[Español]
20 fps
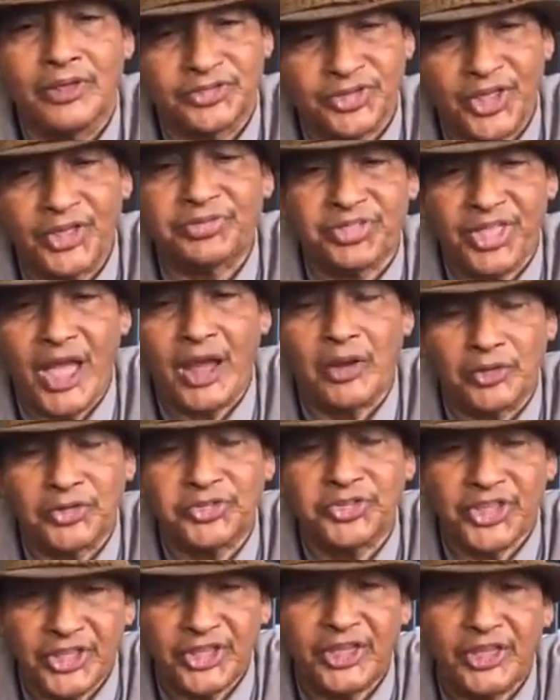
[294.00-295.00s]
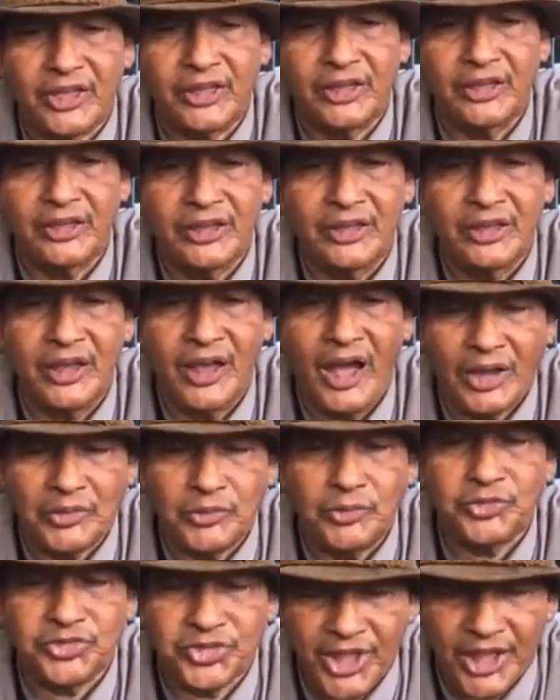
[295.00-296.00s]
Y Santiago sigue
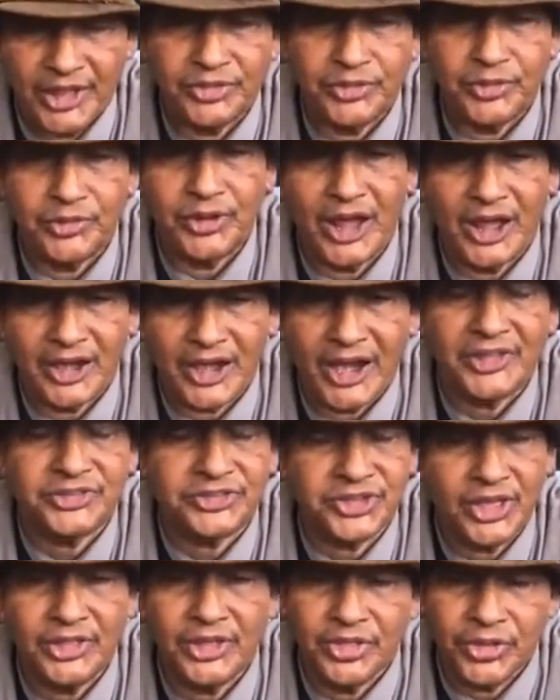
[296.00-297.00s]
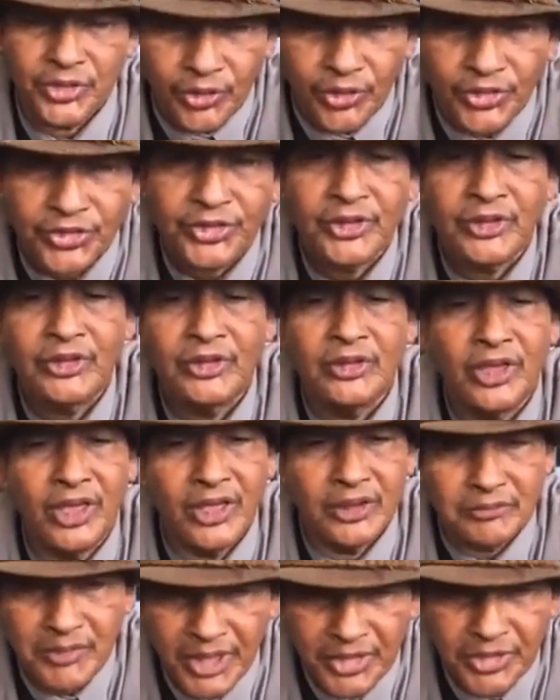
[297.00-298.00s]
anunciando la gracia de Dios
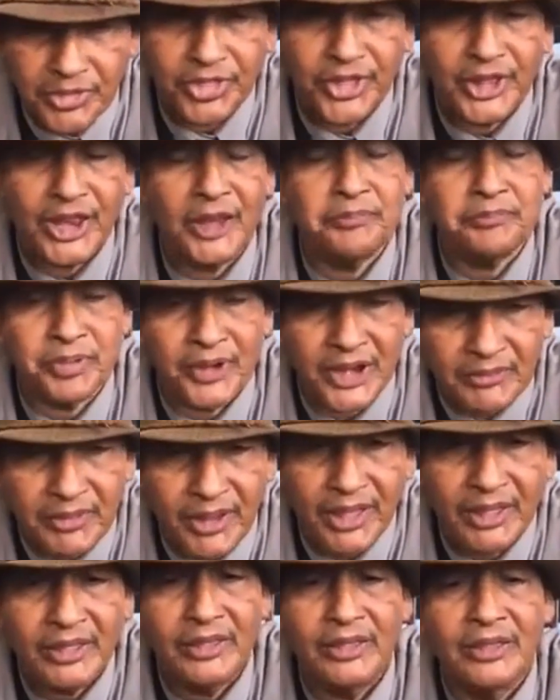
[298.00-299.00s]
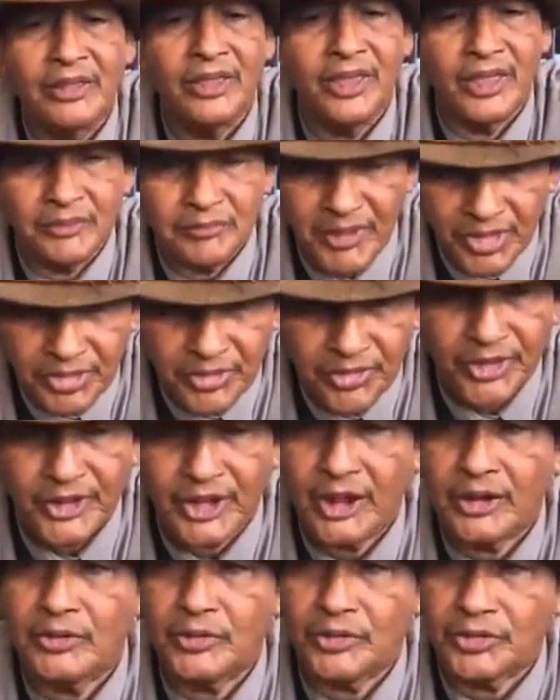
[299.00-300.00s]
en medio de las pruebas, en medio
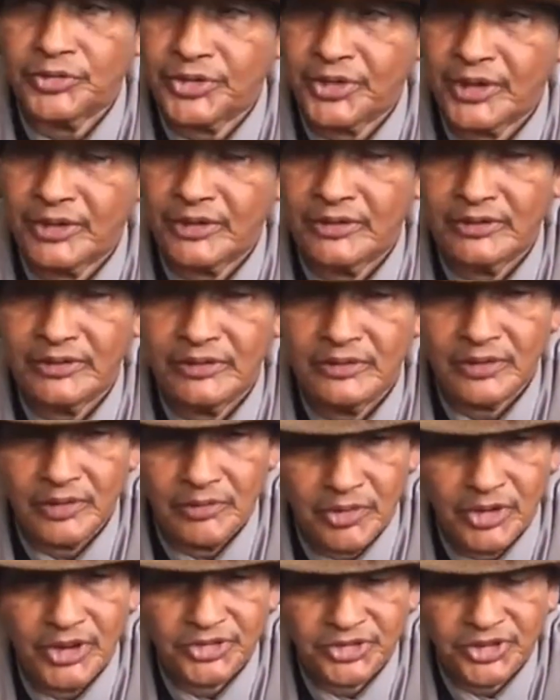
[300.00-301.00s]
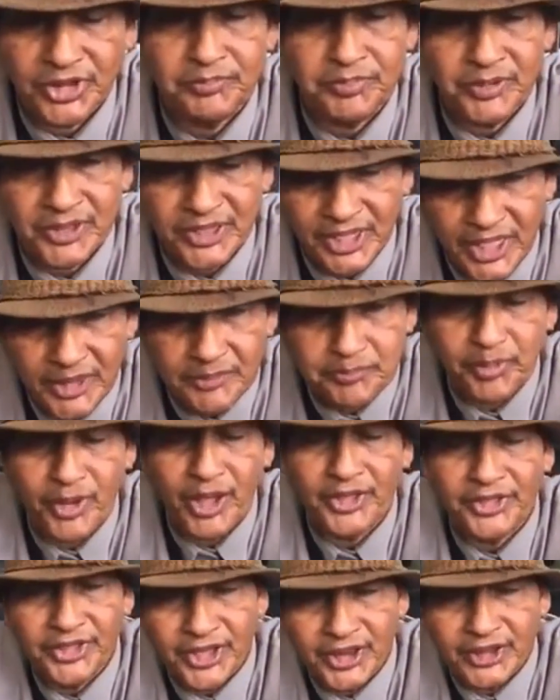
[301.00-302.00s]
de las luces. Como les expliqué,
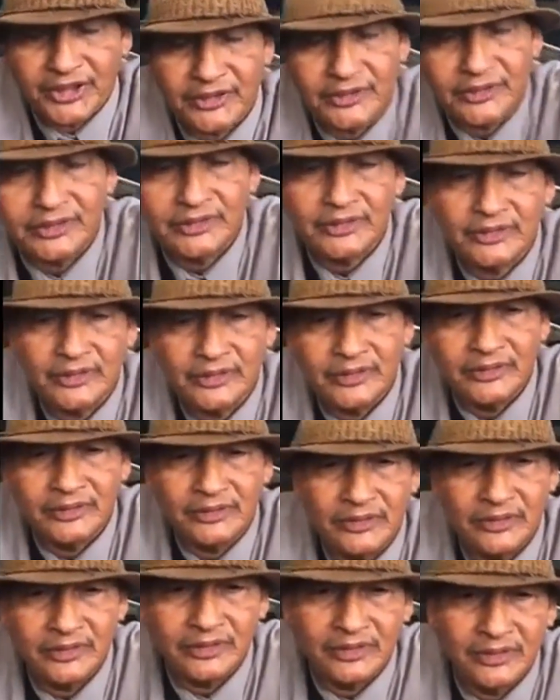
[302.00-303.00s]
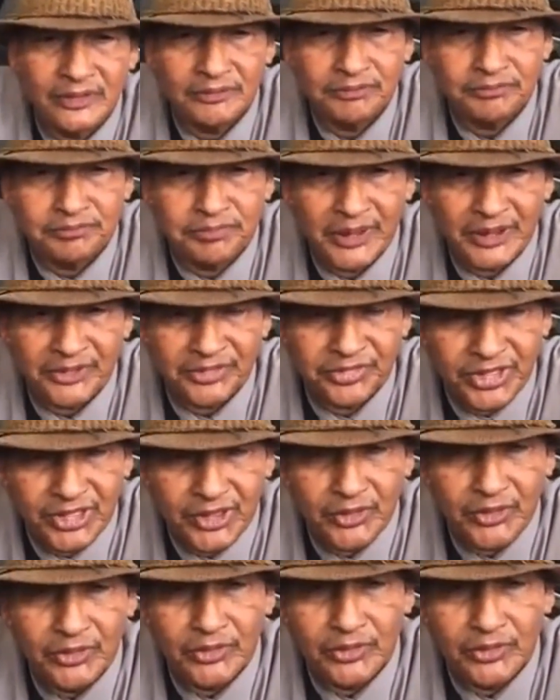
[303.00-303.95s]
pues ayer perdí